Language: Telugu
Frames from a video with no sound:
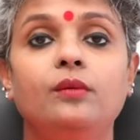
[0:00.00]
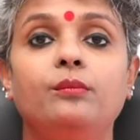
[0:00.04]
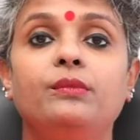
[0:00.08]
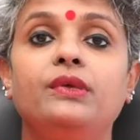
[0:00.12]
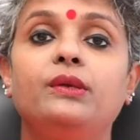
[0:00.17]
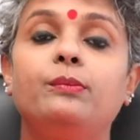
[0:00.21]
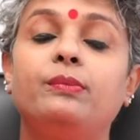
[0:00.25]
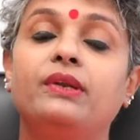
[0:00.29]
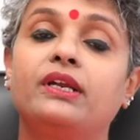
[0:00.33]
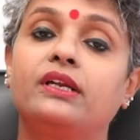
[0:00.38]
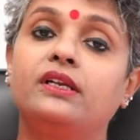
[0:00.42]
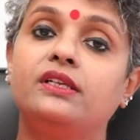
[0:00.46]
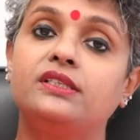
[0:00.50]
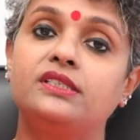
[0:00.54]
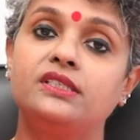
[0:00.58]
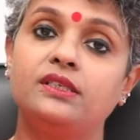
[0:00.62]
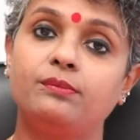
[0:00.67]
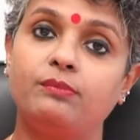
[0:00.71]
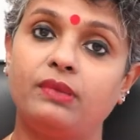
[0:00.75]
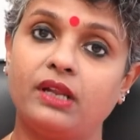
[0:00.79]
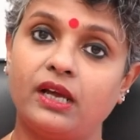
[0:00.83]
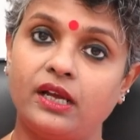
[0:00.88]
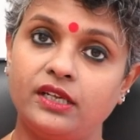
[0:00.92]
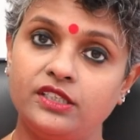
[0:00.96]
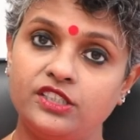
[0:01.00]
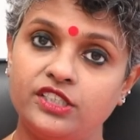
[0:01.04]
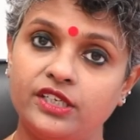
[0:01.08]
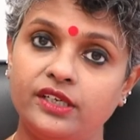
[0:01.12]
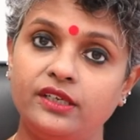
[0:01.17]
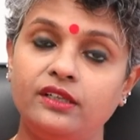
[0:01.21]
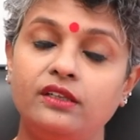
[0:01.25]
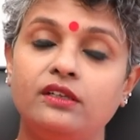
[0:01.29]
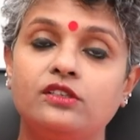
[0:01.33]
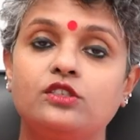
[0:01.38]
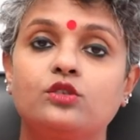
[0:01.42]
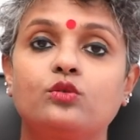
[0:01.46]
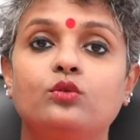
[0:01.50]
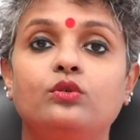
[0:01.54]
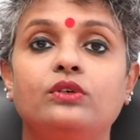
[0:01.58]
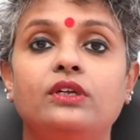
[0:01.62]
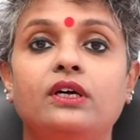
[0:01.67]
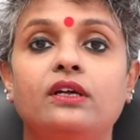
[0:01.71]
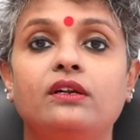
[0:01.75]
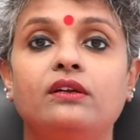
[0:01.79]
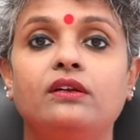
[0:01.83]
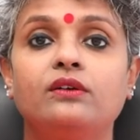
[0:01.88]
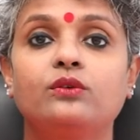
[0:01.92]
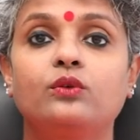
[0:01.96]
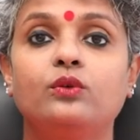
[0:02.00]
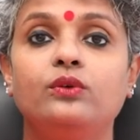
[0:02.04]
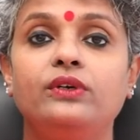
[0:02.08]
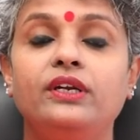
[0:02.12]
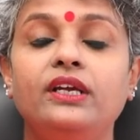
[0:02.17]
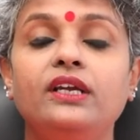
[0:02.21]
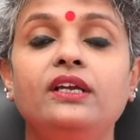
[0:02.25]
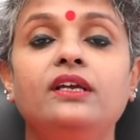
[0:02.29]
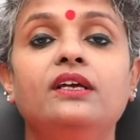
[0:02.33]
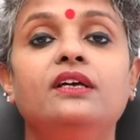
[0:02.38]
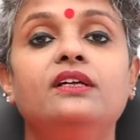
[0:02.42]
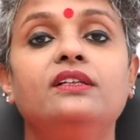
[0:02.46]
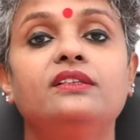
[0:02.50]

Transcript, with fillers: మీరు ప్రెగ్నెన్సీ ప్లాన్ చేయదలుచుకున్నారు అనుకుంటే